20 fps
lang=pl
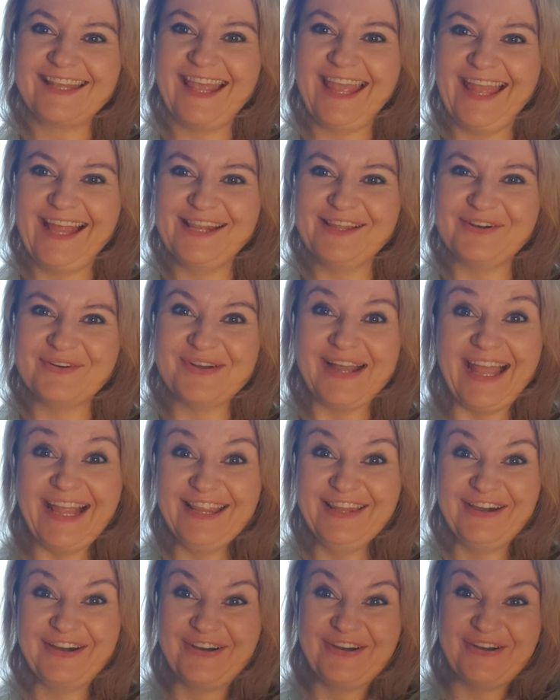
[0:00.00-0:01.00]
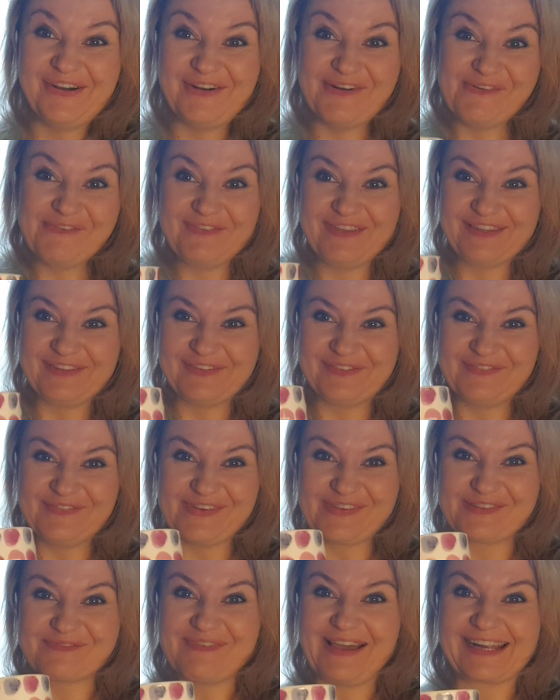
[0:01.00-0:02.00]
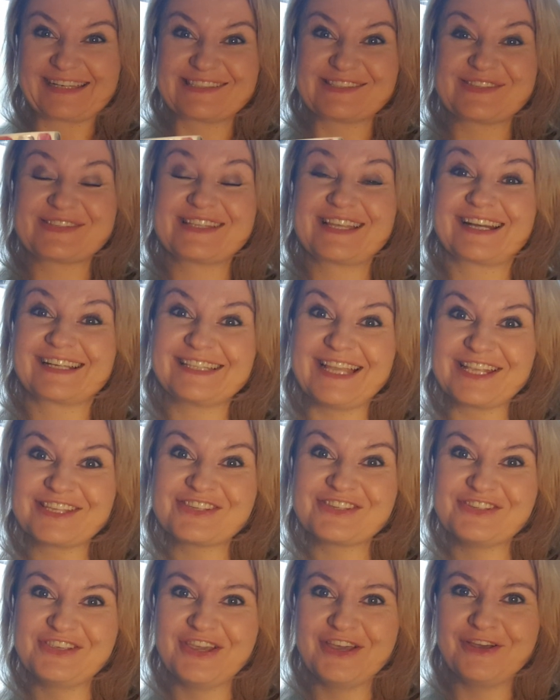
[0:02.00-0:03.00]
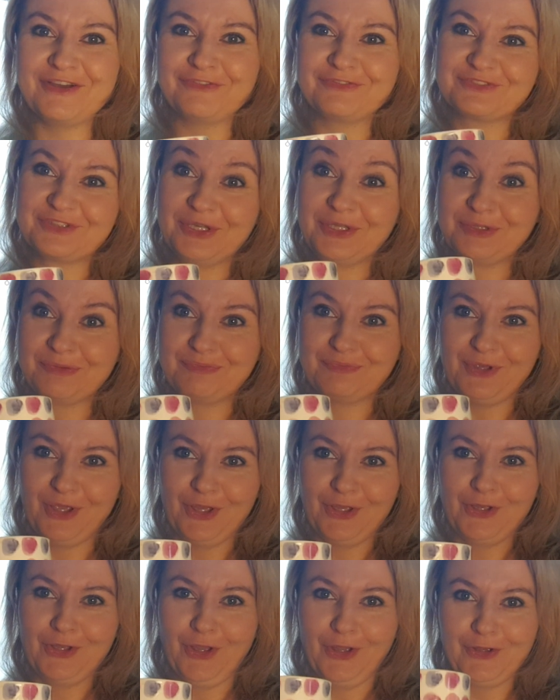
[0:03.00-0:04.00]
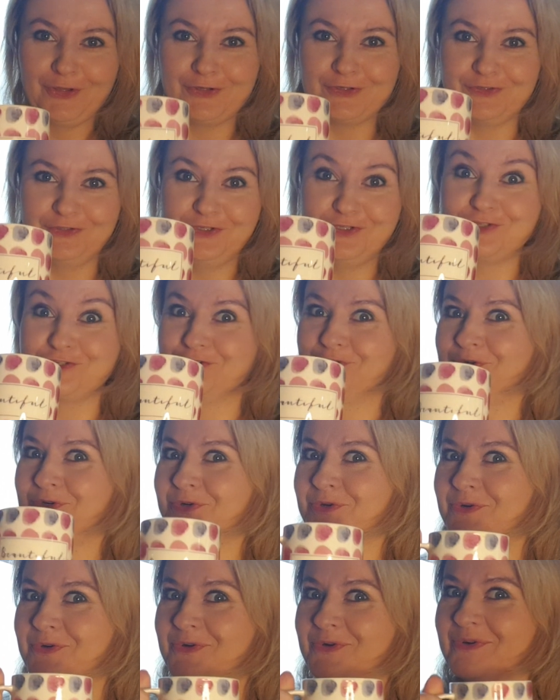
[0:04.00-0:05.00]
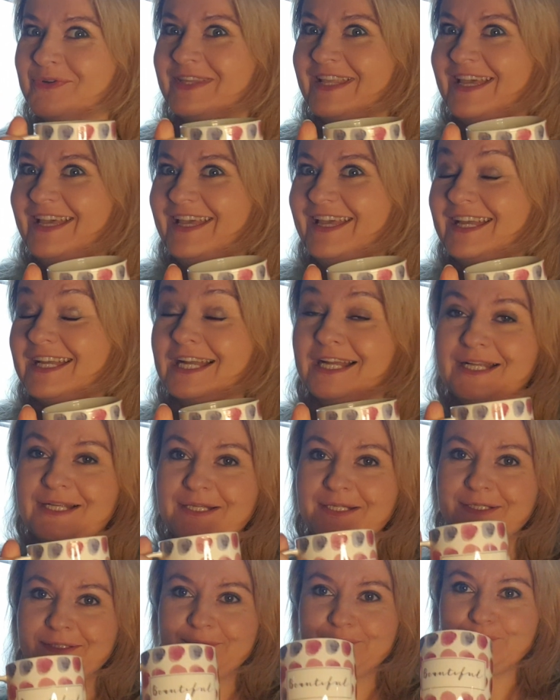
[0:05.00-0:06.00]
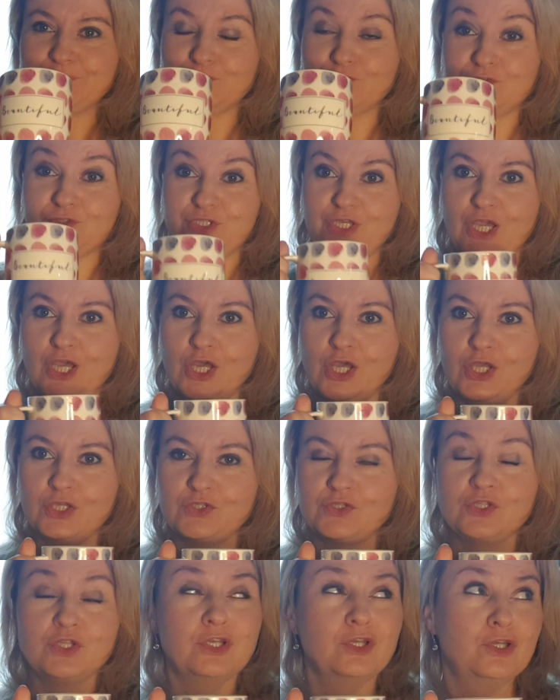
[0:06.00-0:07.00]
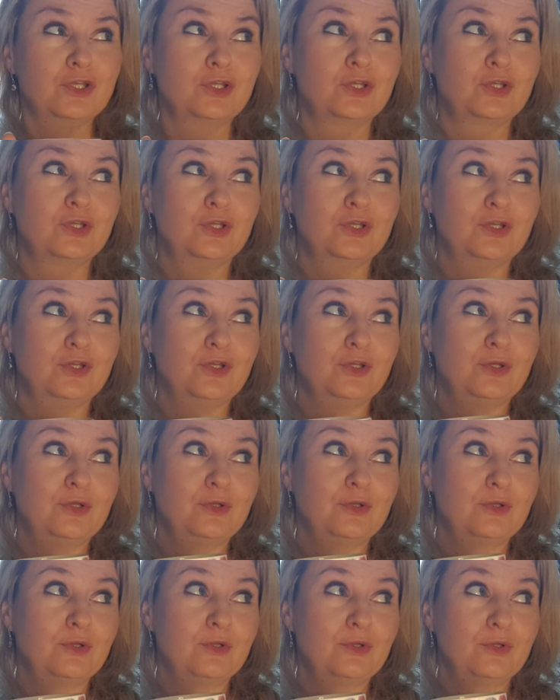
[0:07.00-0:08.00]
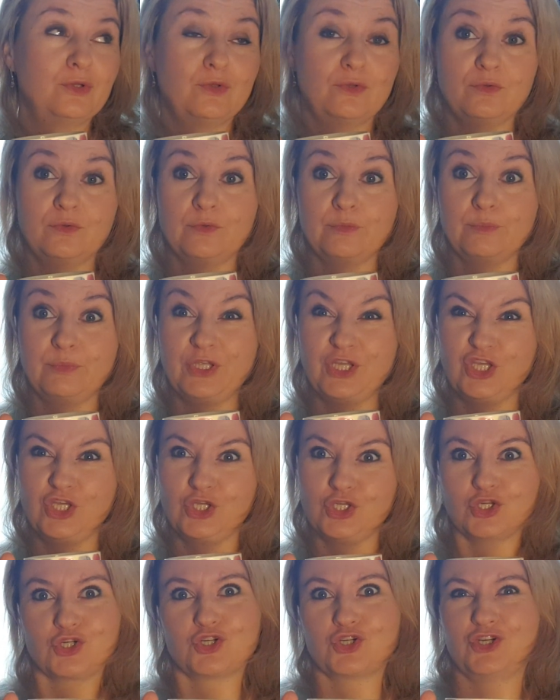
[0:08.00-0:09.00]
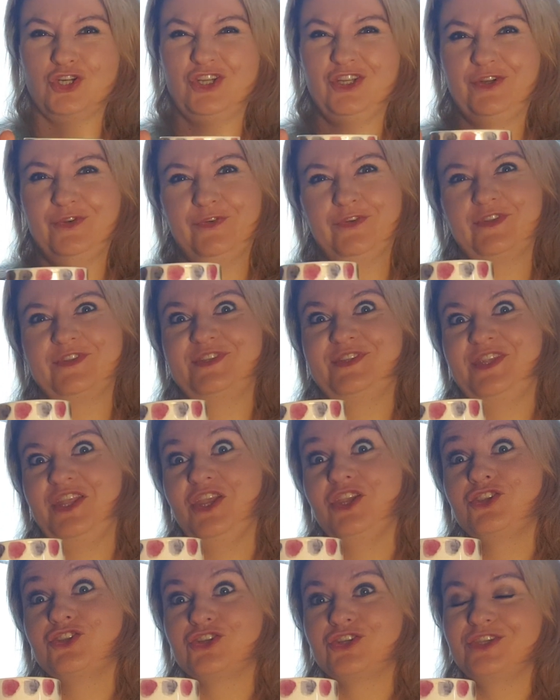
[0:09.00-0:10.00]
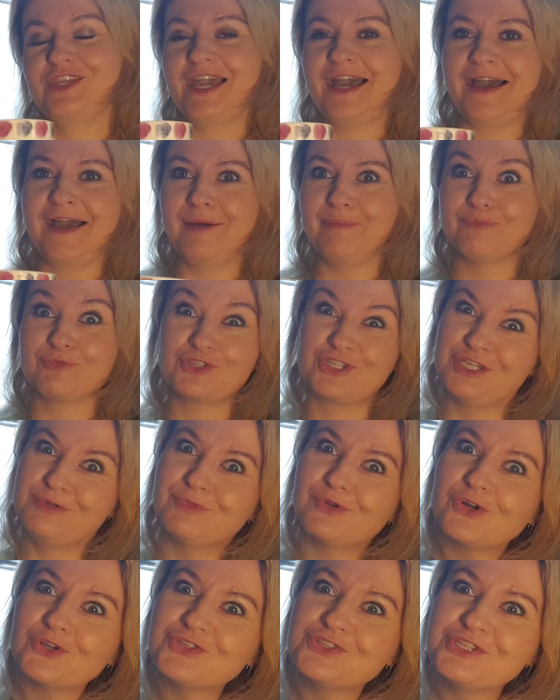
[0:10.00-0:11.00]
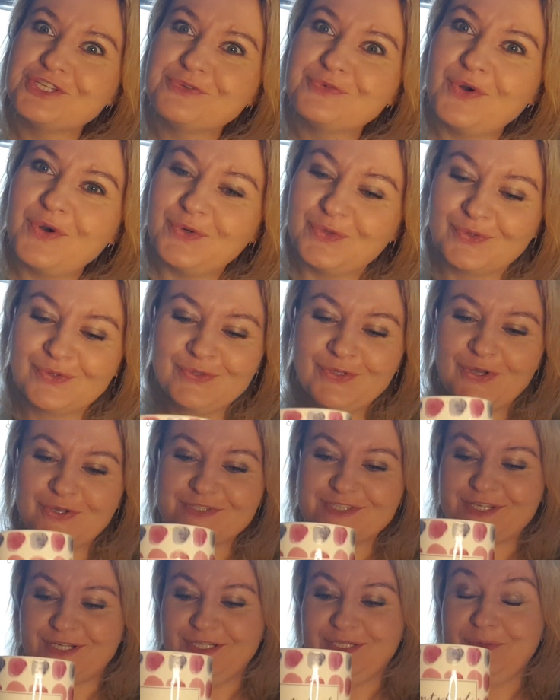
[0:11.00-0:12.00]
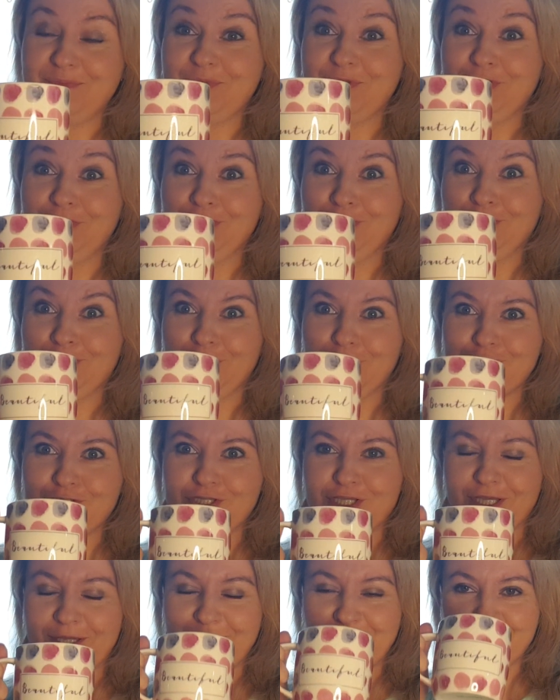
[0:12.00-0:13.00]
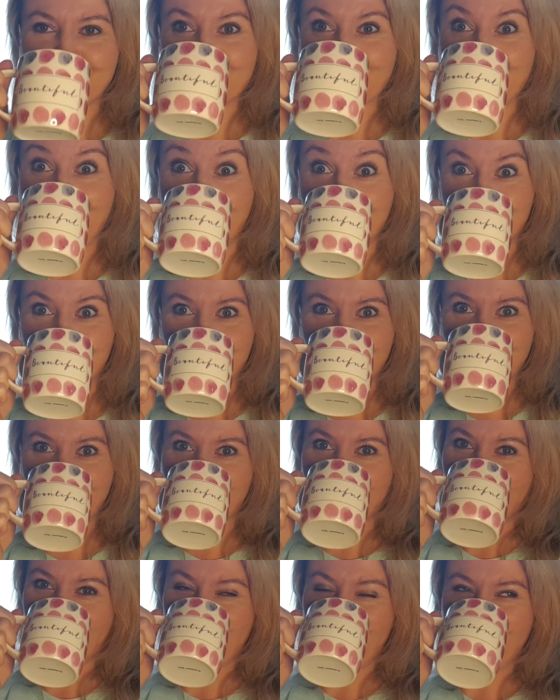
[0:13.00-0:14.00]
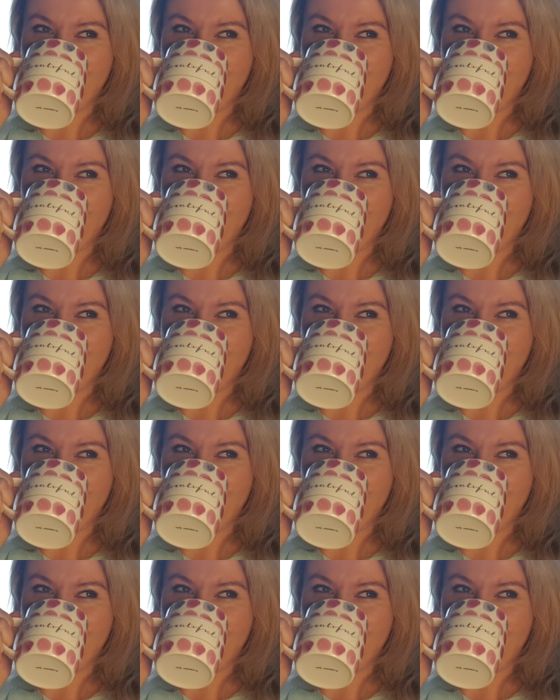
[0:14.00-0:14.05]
Hello, hello! Witam Was bardzo serdecznie w ten piękny dzionek. 21 stycznia przymroziło u nas chlipnita się kawuchy.